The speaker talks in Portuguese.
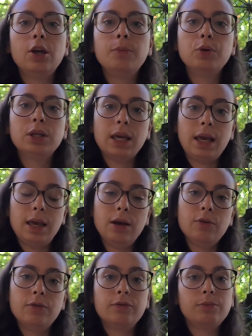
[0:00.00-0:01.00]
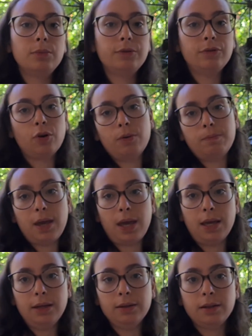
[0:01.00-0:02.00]
Porque eu me
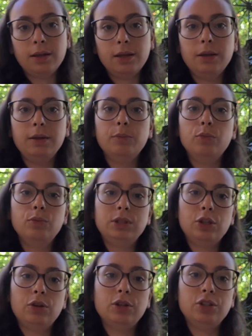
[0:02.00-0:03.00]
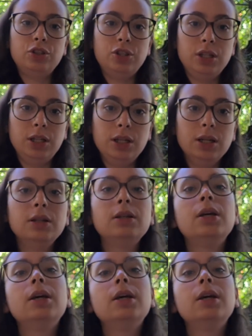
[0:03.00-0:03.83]
formei em museologia,